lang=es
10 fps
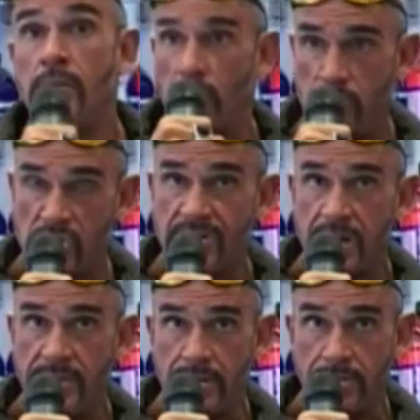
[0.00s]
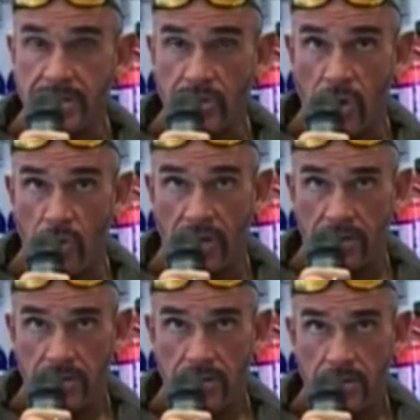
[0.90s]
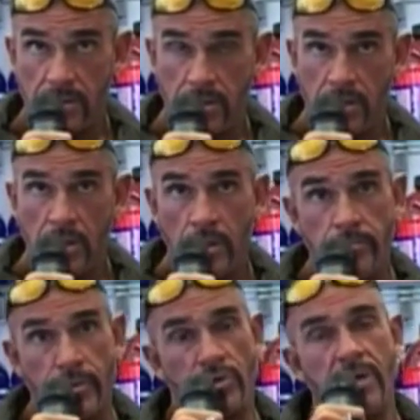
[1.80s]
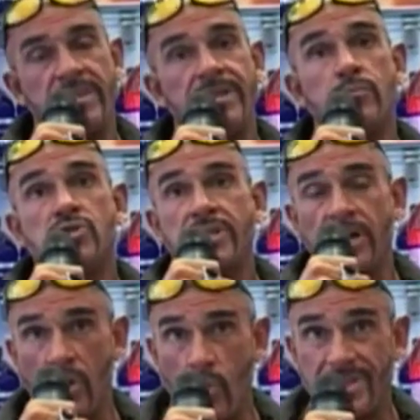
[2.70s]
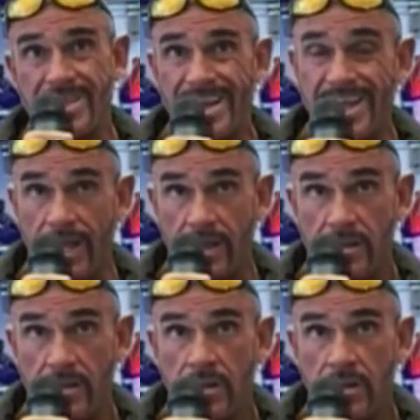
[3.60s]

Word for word: Podemos entrar, evidentemente, una hora, pero también tenemos que tener en cuenta que